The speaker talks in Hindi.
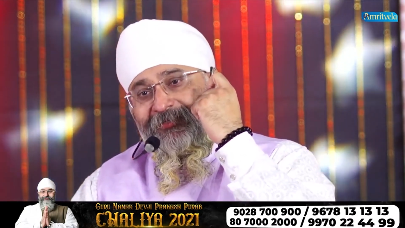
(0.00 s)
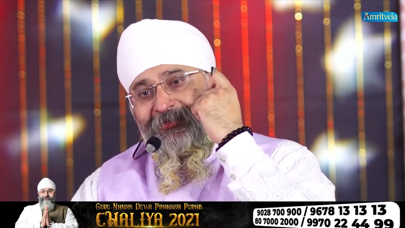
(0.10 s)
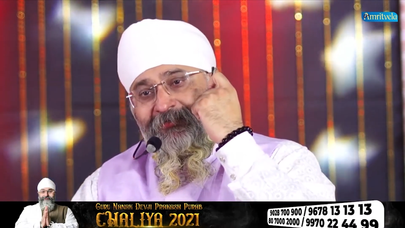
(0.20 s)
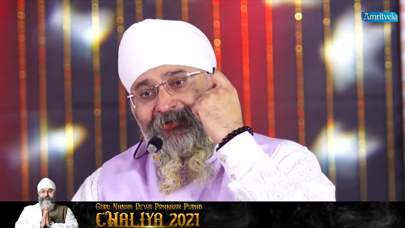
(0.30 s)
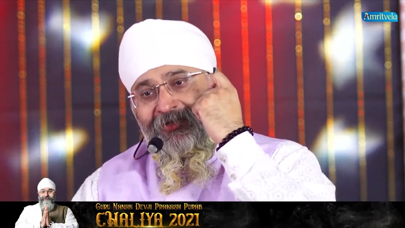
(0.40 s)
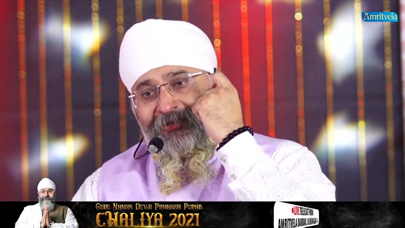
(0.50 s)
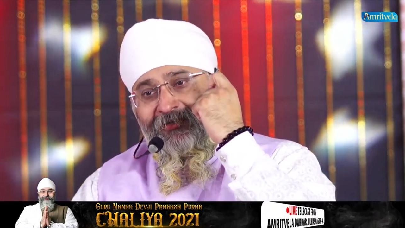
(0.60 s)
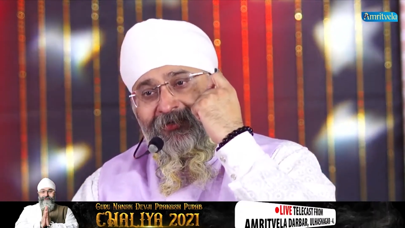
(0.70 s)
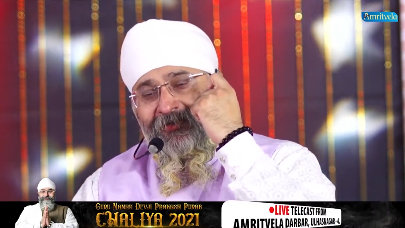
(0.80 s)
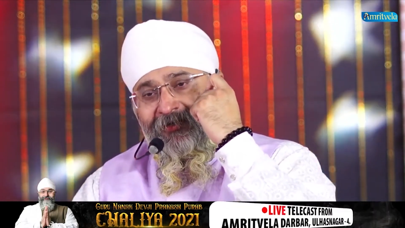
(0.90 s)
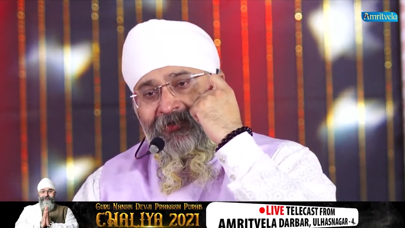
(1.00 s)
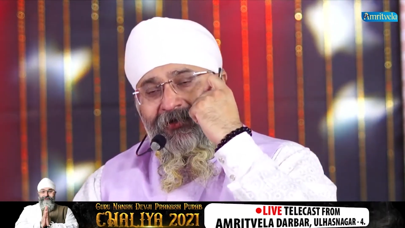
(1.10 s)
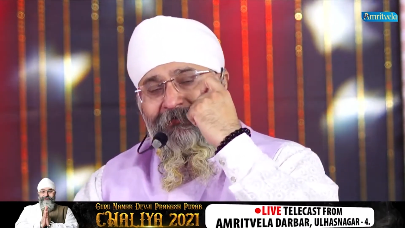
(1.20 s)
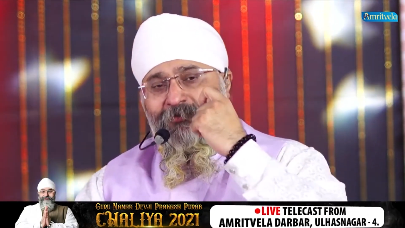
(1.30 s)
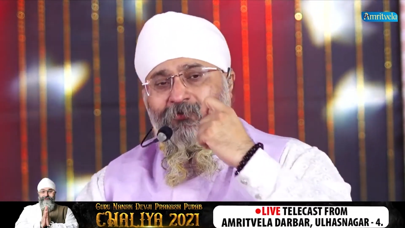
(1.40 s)
गुरु नानक
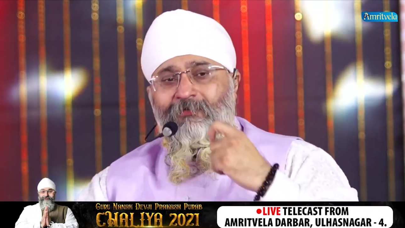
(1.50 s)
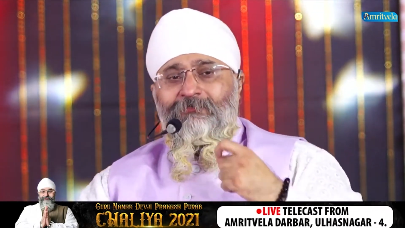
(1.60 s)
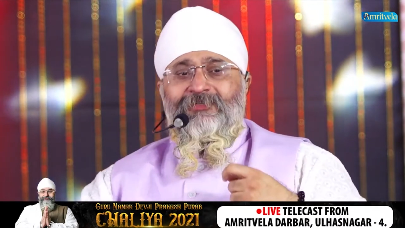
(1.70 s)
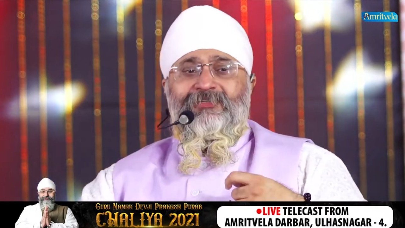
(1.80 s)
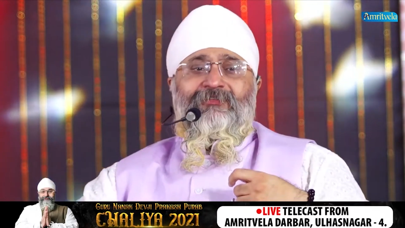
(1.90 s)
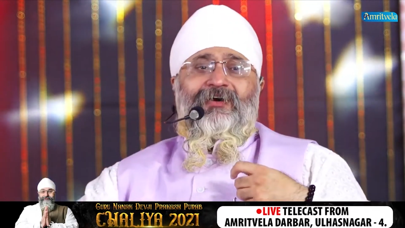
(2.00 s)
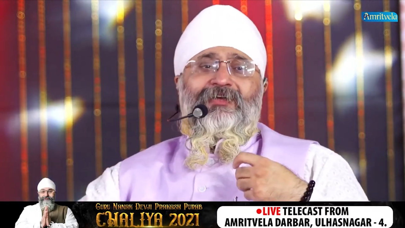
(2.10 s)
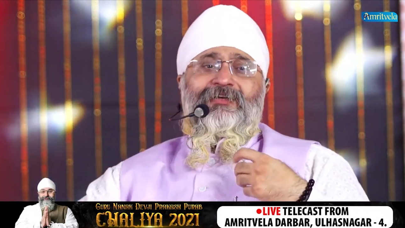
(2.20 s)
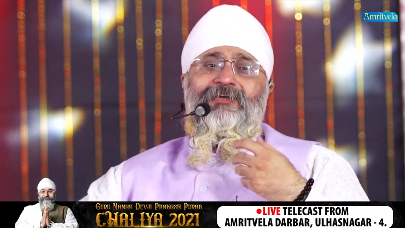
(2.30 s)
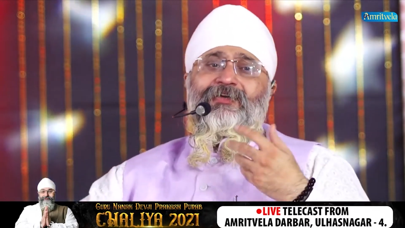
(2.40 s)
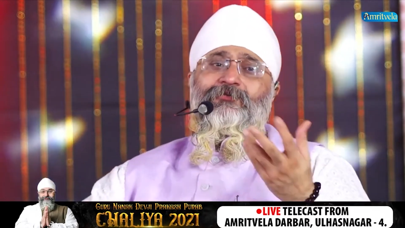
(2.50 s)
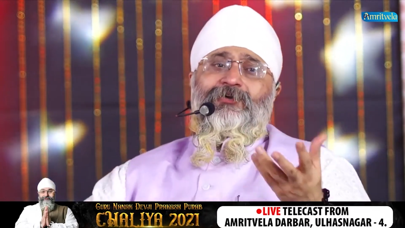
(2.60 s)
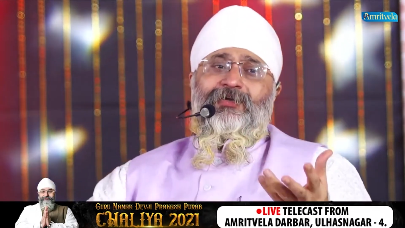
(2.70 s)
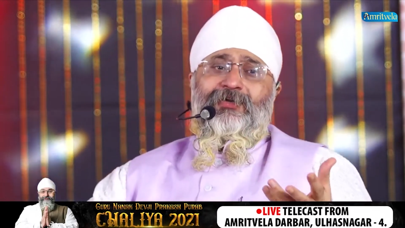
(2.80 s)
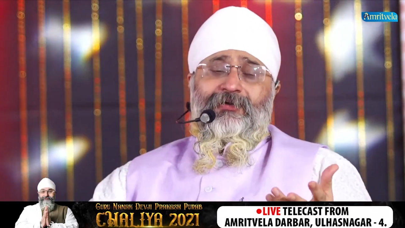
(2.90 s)
कभी हुक्म पर सवाल ही नहीं
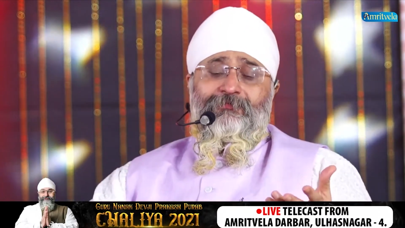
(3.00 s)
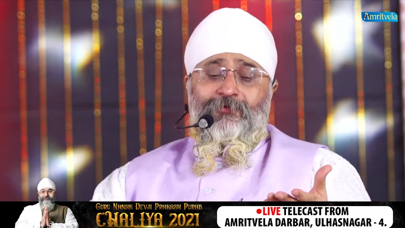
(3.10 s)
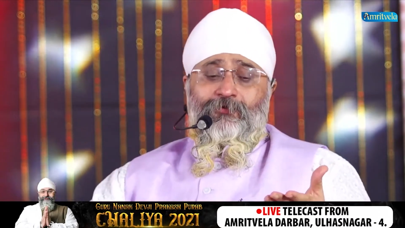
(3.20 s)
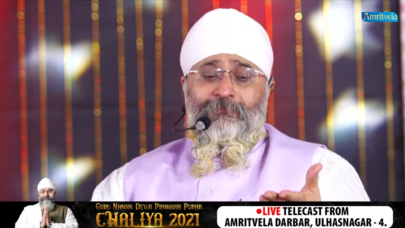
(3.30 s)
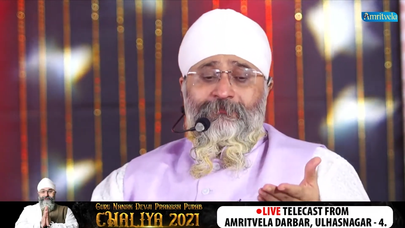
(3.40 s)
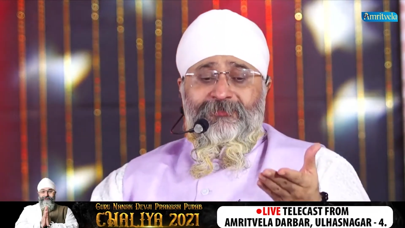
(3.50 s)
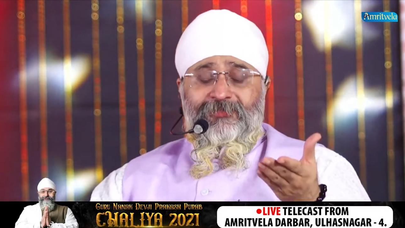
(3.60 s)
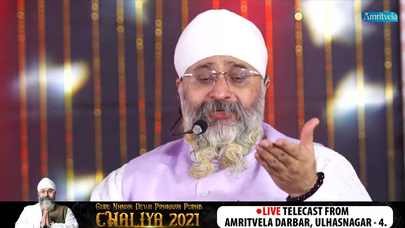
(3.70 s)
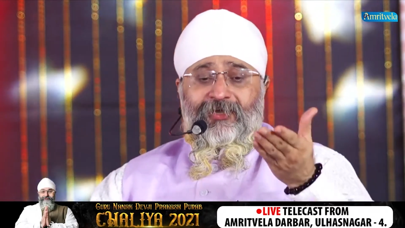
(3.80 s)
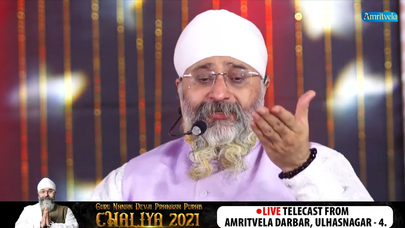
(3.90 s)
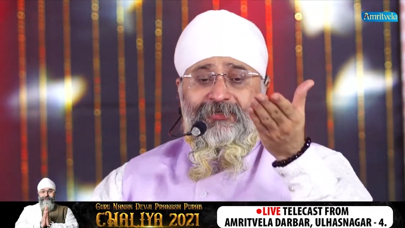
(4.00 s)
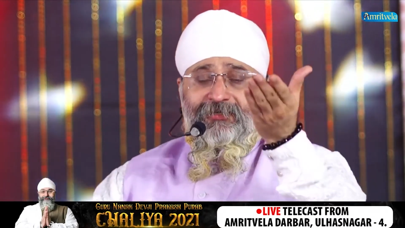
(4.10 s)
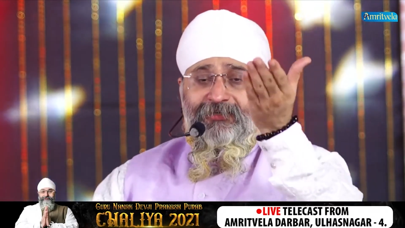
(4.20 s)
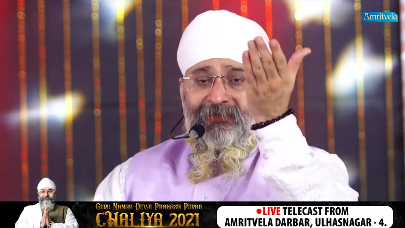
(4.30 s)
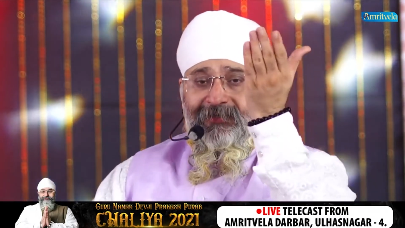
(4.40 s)
उठाया कभी हुक्म पर शंका ही नहीं
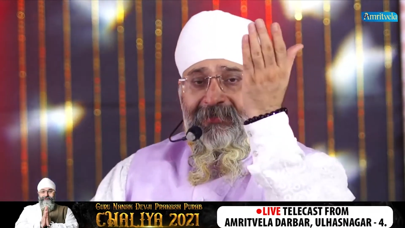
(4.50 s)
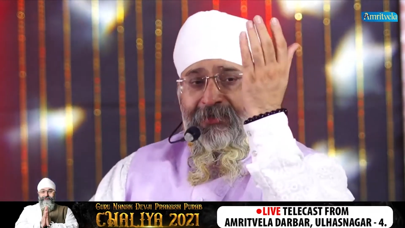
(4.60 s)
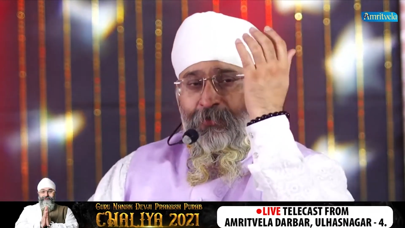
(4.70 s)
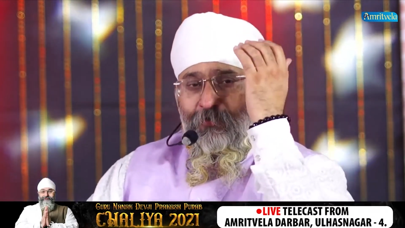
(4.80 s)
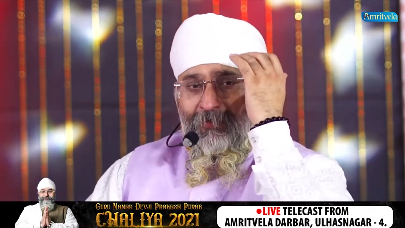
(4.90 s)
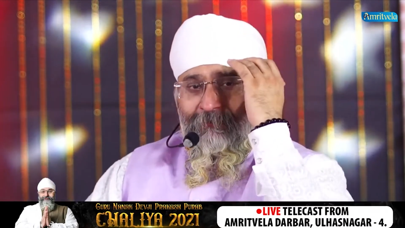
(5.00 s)
किया हुक्म पर